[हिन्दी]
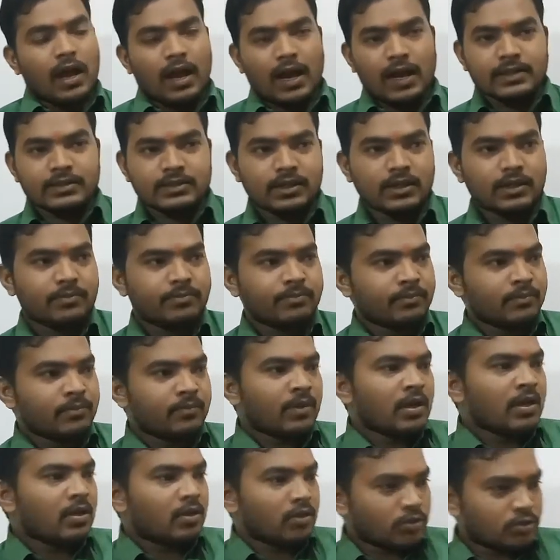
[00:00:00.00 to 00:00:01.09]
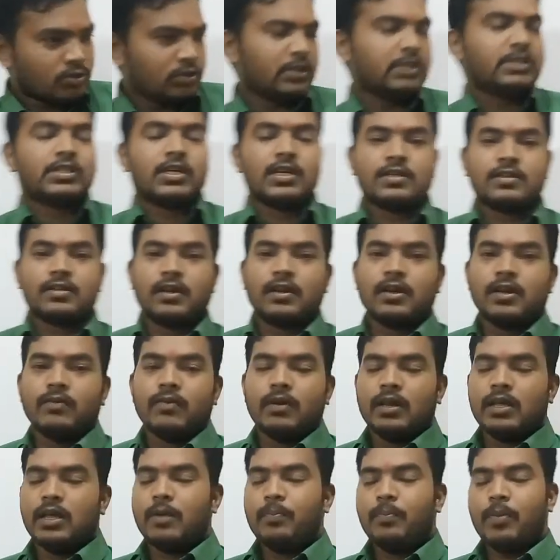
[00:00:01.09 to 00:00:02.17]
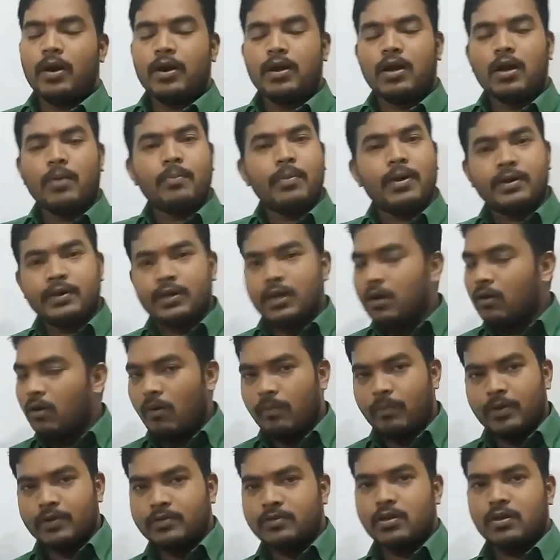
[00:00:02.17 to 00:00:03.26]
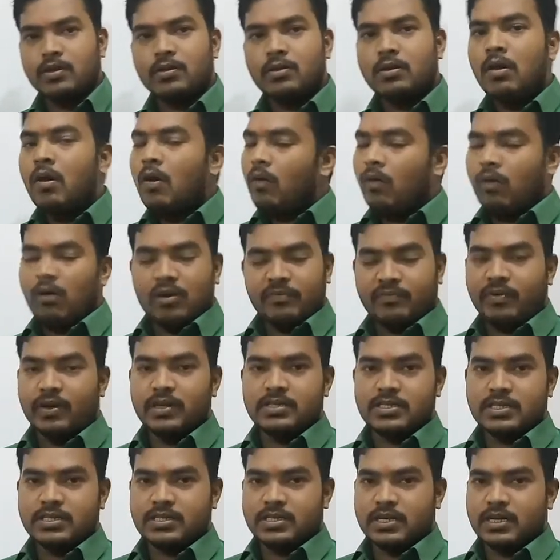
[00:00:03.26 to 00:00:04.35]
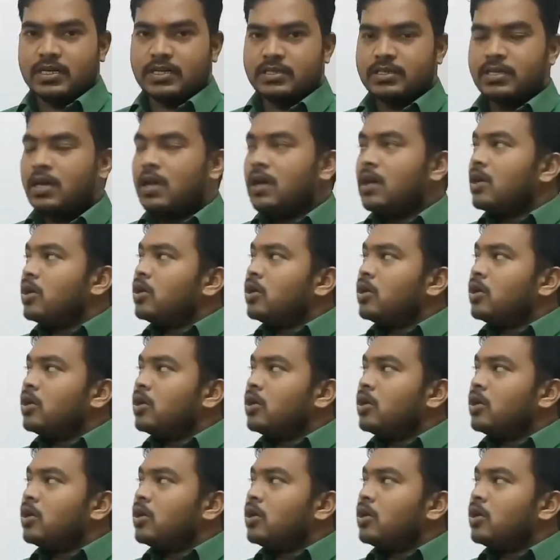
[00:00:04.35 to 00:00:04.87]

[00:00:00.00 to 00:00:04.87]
आज हम डिस्कस करने वाले हैं फंडामेंटल ऑपरेशन ऑन फजी सेट्स